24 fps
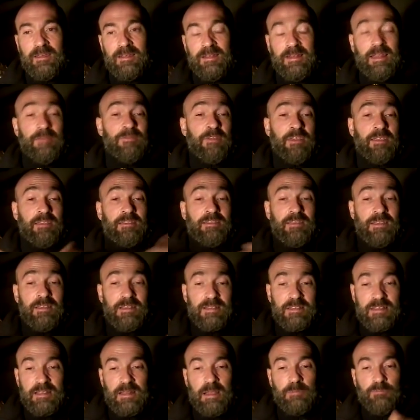La vérité,
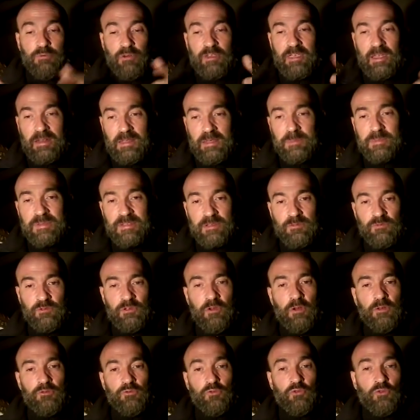c'est l'apocalypse.
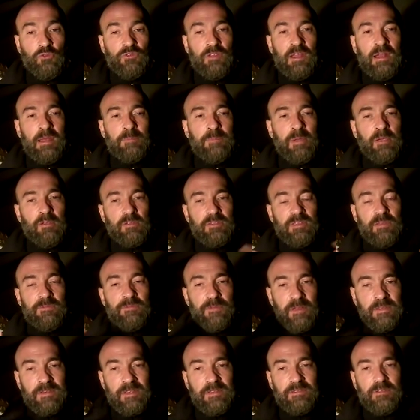donc on a la période des
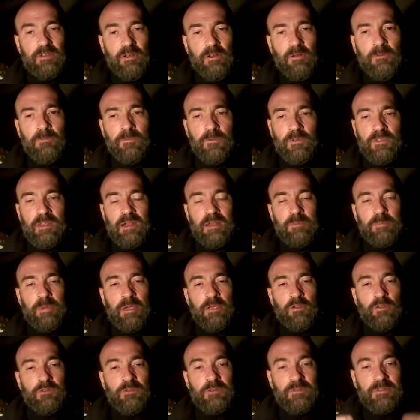fins des temps, on a la
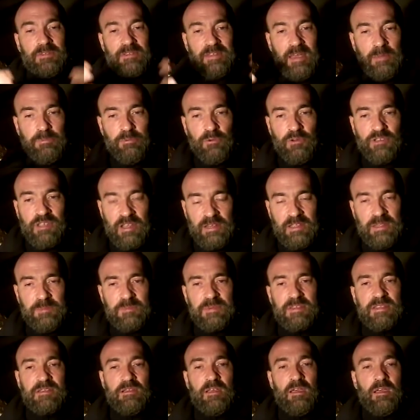période
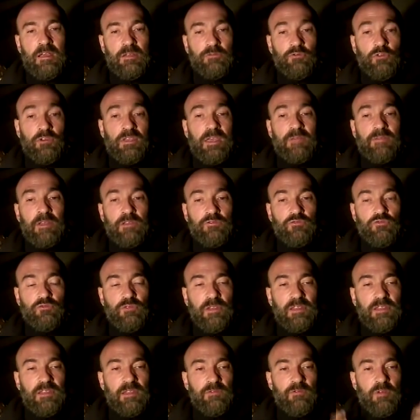d'apocalypse, donc avec tous
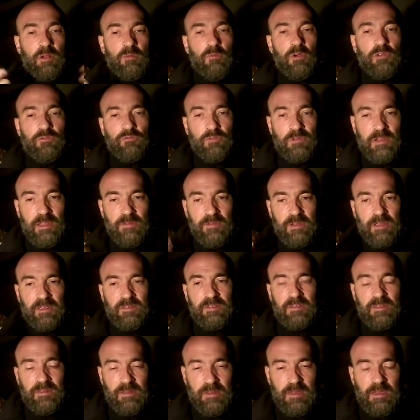les dévoilements et toutes les
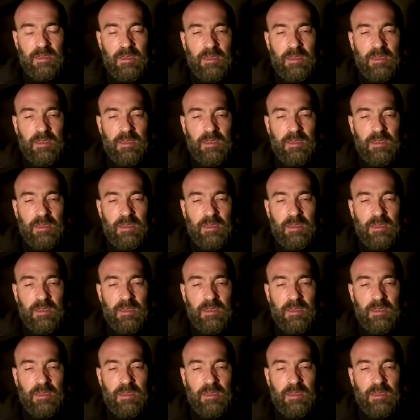vérités.